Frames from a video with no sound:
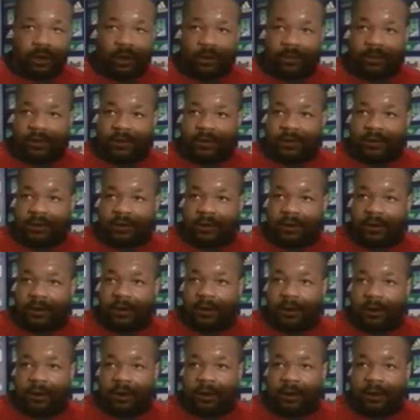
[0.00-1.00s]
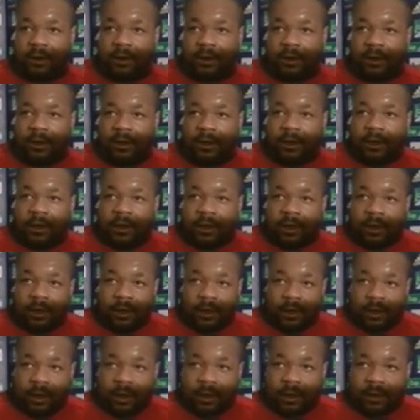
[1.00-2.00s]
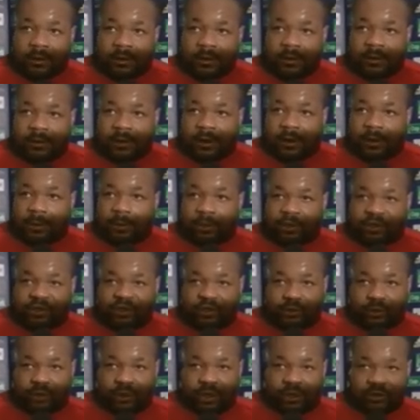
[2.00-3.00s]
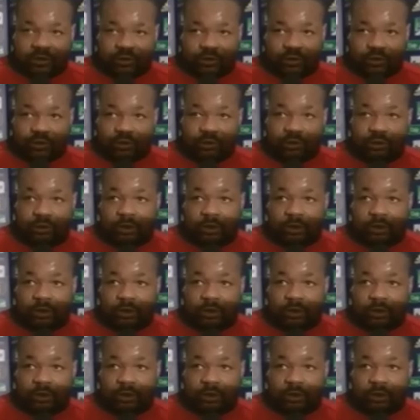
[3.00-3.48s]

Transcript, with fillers: l'arbitre était, euh, était très pointilleux là-dessus.